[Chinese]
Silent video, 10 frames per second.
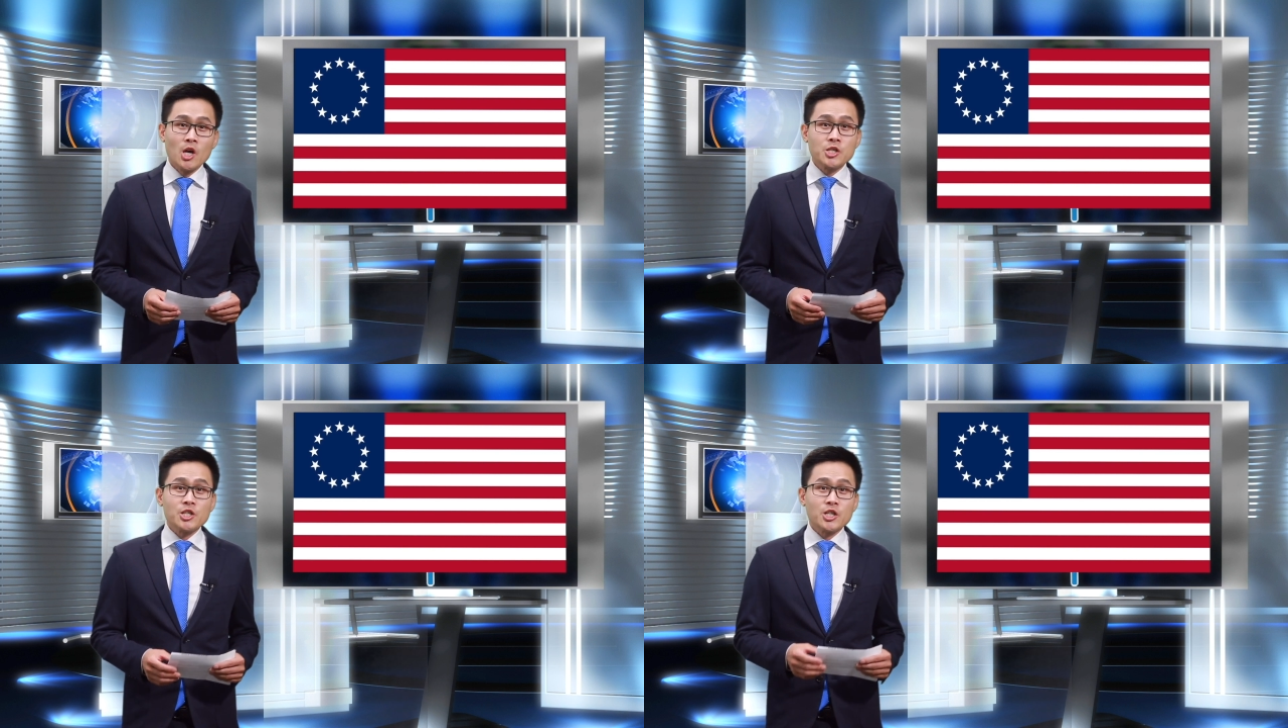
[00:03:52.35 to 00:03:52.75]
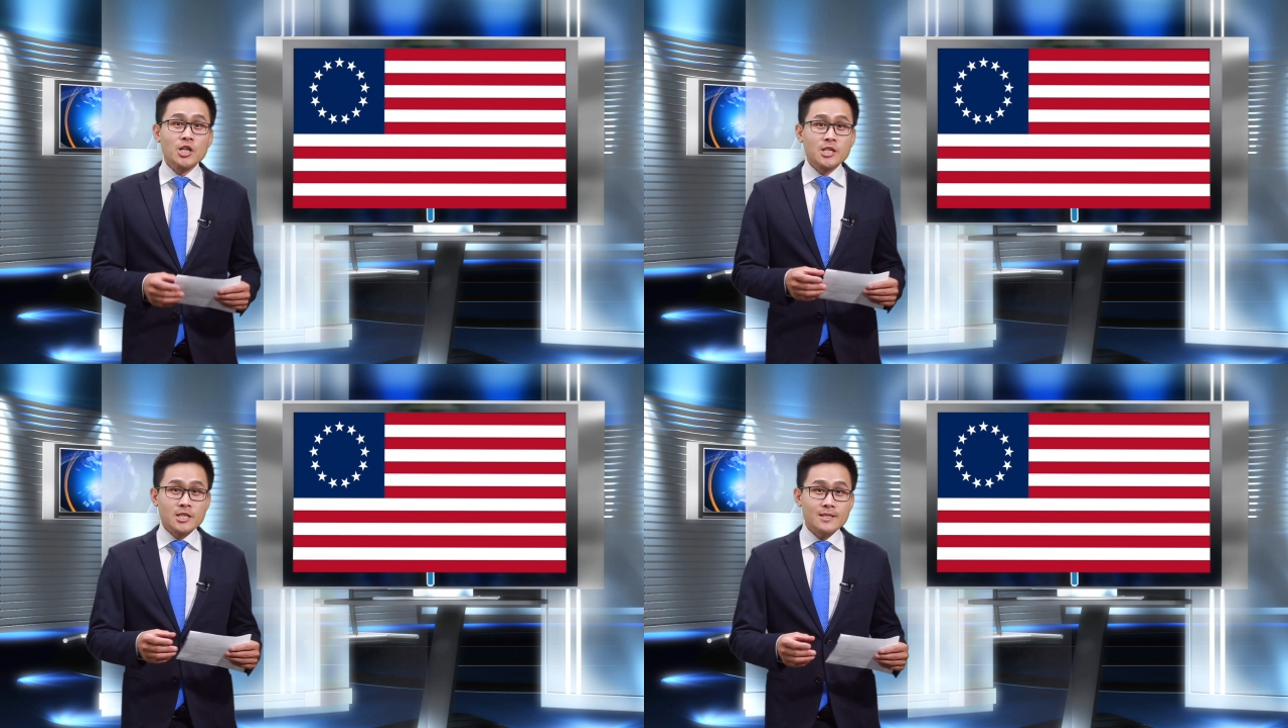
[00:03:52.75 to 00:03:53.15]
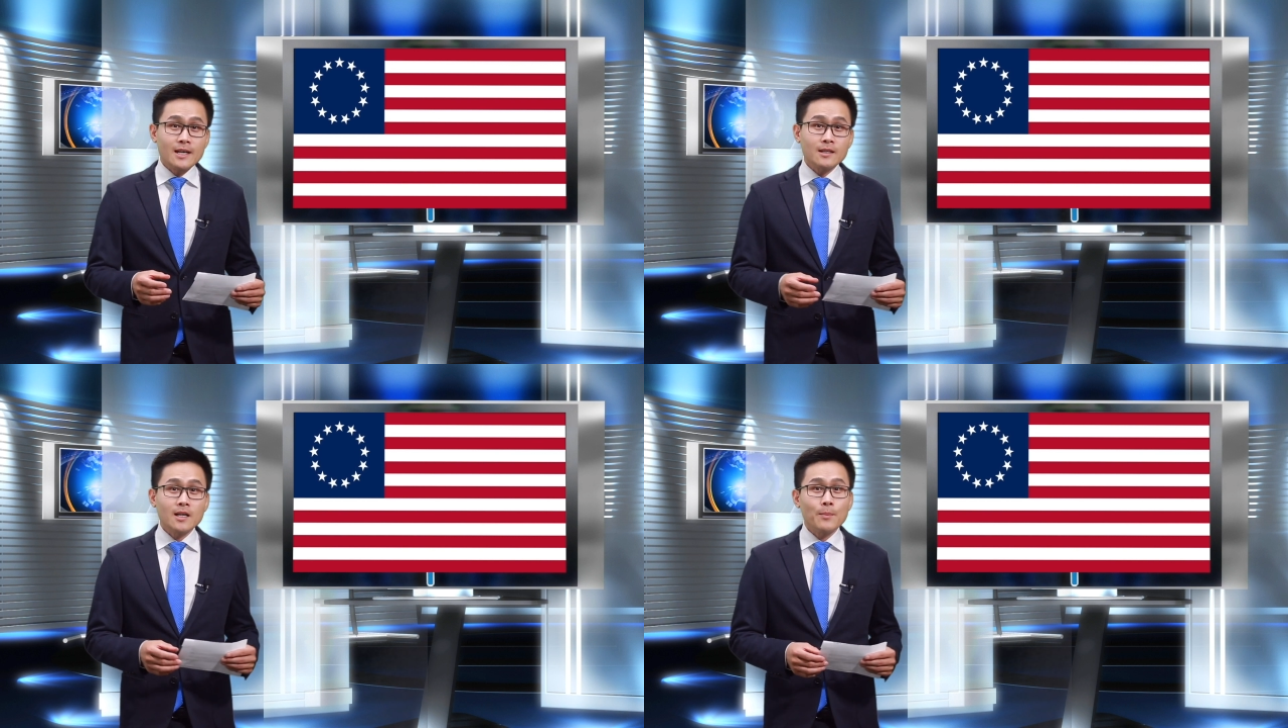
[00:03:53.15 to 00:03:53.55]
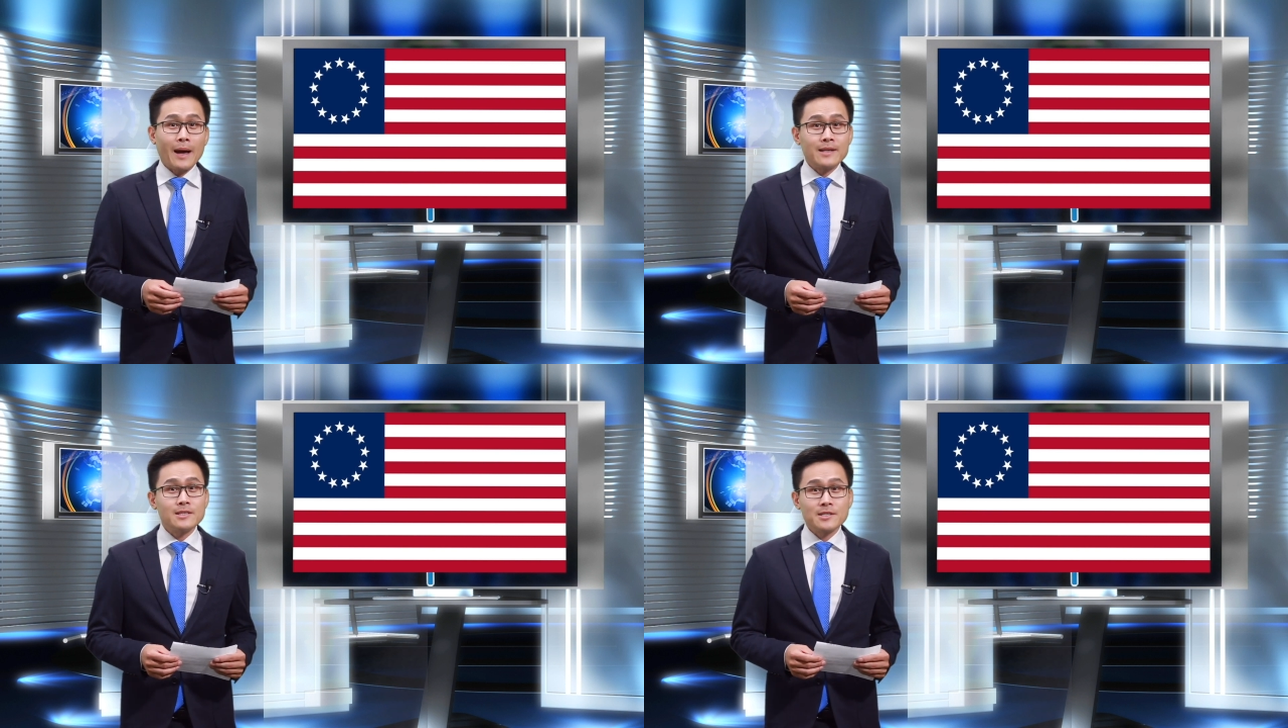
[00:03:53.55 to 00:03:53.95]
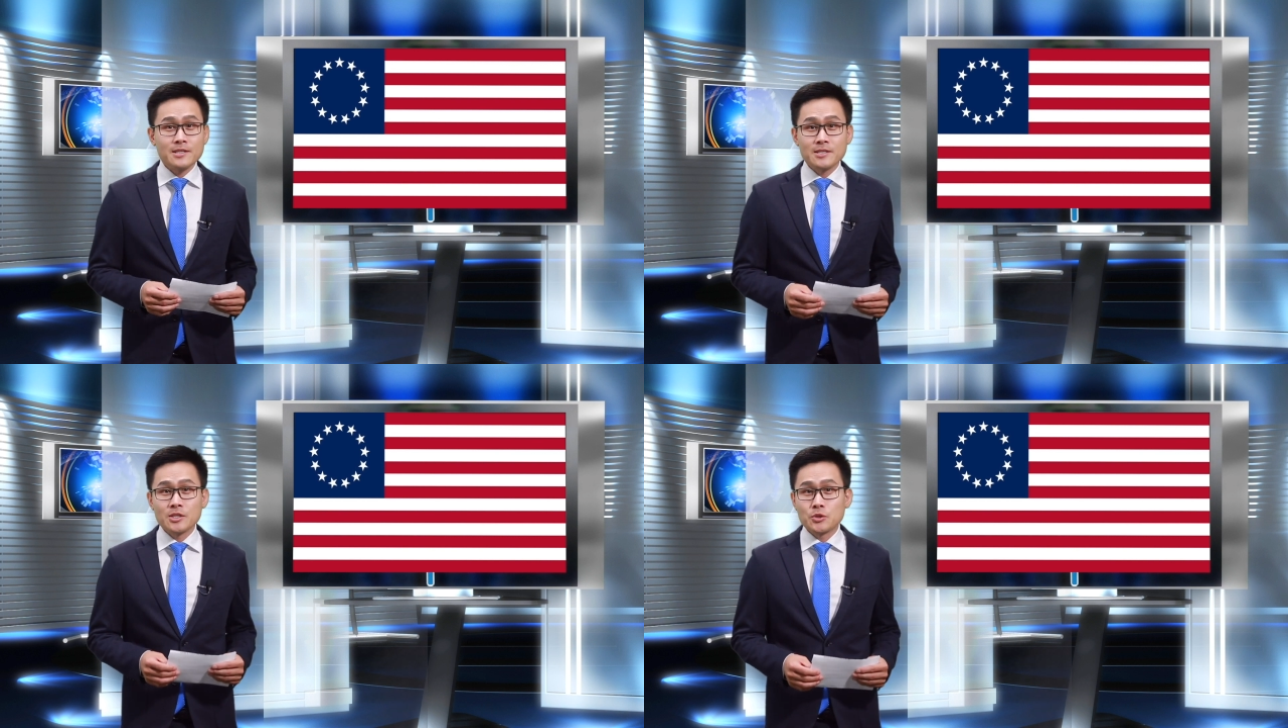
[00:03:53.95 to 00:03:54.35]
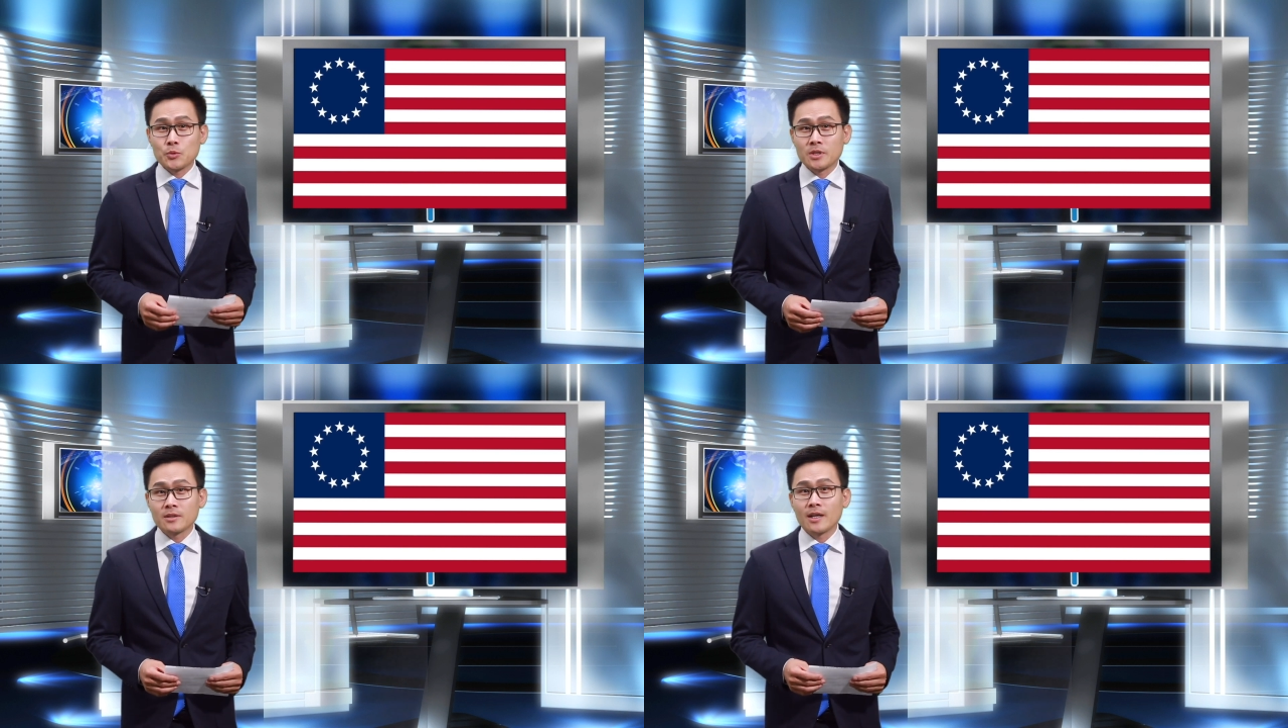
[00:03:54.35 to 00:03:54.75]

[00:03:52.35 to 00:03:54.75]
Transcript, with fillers: 是十三颗白色星星组成